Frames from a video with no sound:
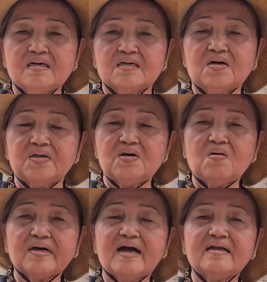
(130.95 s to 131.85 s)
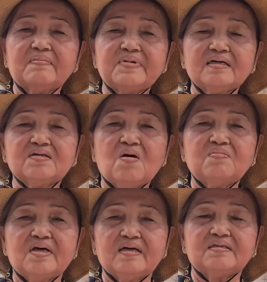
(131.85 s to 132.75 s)
người vô căn lấp đất
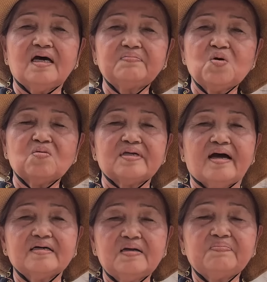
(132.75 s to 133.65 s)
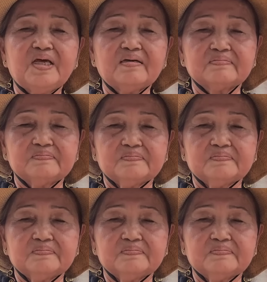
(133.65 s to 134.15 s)
chôn liền chết ngu dạng kiếp niên